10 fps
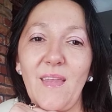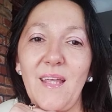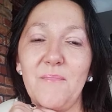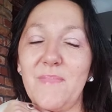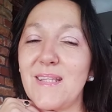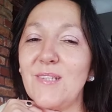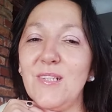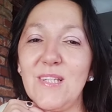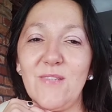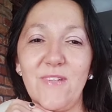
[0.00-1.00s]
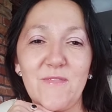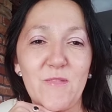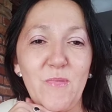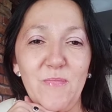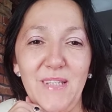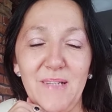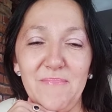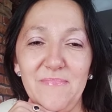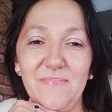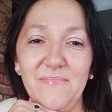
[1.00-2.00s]
mm, bardzo często Was
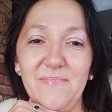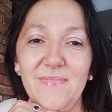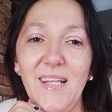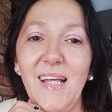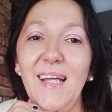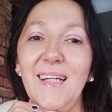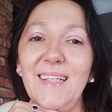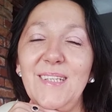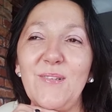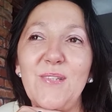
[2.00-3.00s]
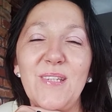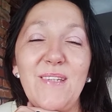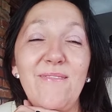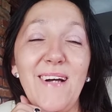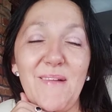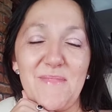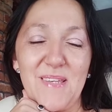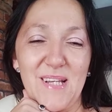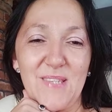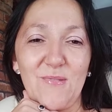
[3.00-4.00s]
wspominam i to dzięki Wam
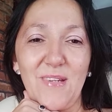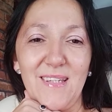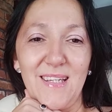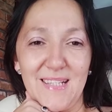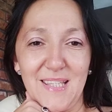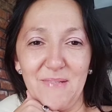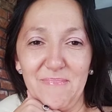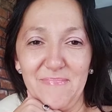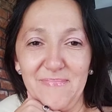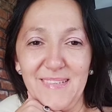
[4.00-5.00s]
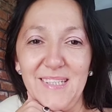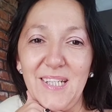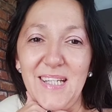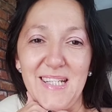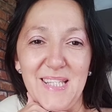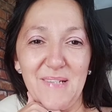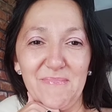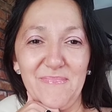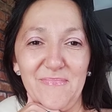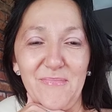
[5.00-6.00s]
teraz tutaj jestem, gdzie
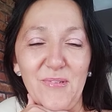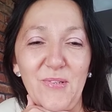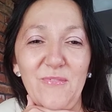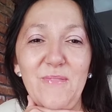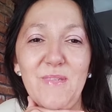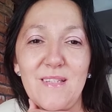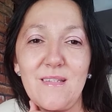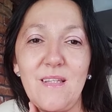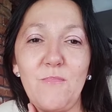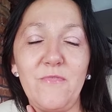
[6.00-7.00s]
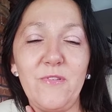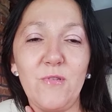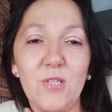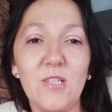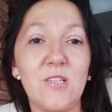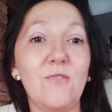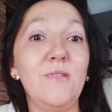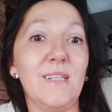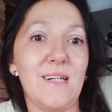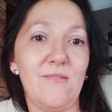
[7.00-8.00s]
jestem, bo to Wy mnie namówiłyście,
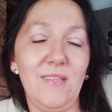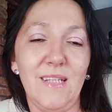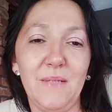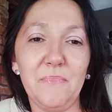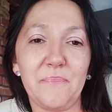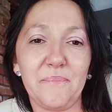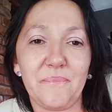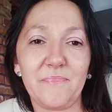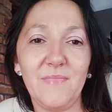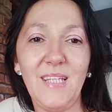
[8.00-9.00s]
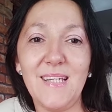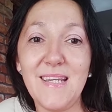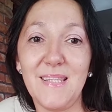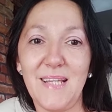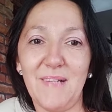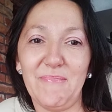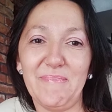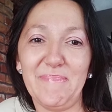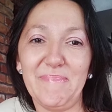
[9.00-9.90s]
szczególnie Karolina i Rita.